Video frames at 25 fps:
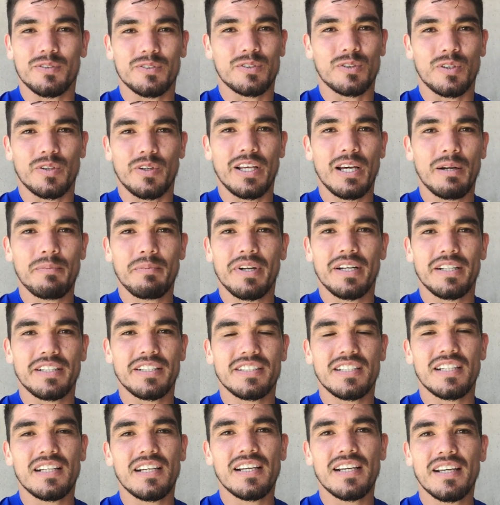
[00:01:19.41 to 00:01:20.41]
consolidarme
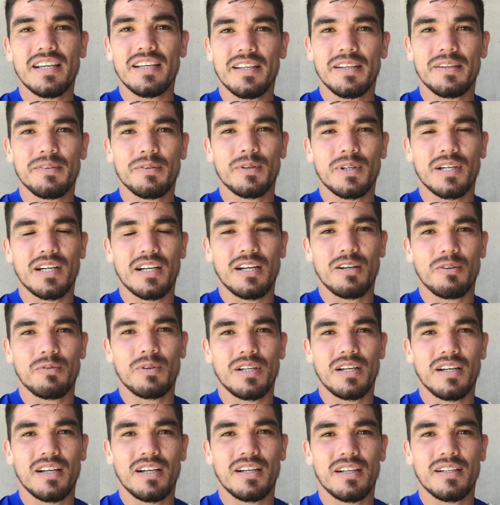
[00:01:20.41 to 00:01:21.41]
en Chile y buscar
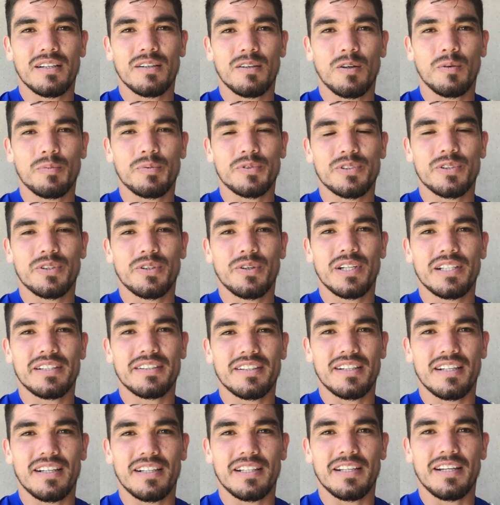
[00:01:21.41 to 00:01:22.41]
alguna opción o
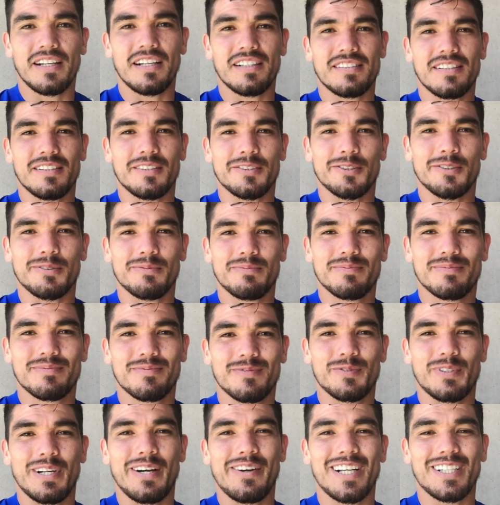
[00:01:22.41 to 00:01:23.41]
alternativa a la sección
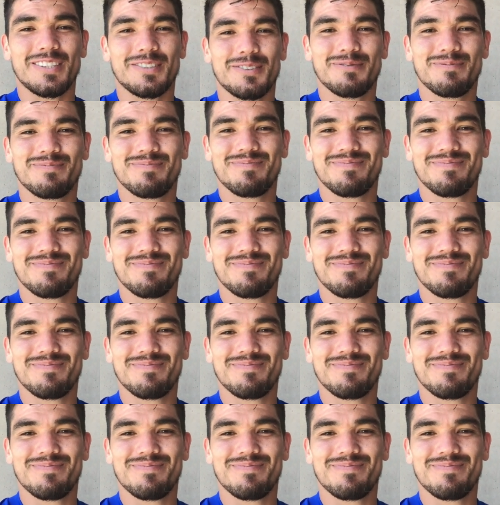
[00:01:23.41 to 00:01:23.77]
Un abrazo.